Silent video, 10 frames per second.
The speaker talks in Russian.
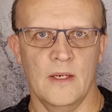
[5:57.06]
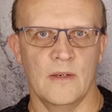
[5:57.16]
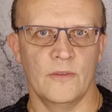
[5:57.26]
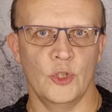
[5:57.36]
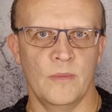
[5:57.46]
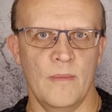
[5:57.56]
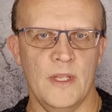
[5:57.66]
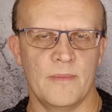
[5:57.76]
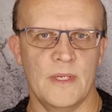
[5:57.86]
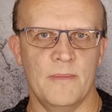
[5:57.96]
В тот
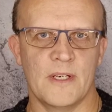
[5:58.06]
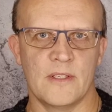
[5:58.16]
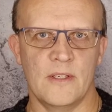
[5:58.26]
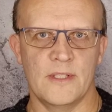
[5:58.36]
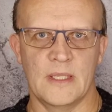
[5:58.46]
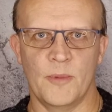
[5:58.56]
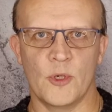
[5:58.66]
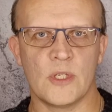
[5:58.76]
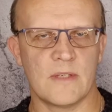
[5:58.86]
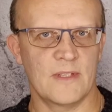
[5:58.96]
момент мне показалось это
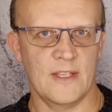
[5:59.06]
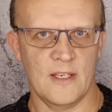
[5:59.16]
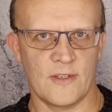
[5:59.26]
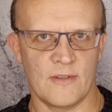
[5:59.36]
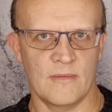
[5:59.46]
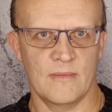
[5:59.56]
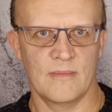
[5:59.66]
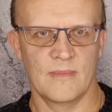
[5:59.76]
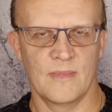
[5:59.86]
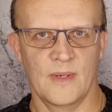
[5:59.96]
просто святотатством.
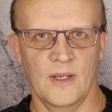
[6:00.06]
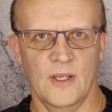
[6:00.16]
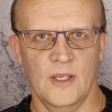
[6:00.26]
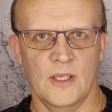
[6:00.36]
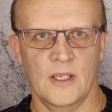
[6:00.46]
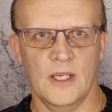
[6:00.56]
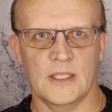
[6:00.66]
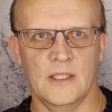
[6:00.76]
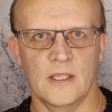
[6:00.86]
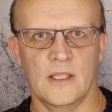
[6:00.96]
Как
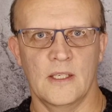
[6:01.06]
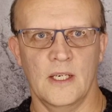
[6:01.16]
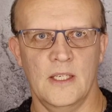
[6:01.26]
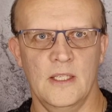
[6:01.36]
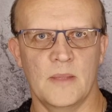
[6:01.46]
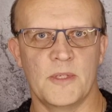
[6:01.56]
так какие-то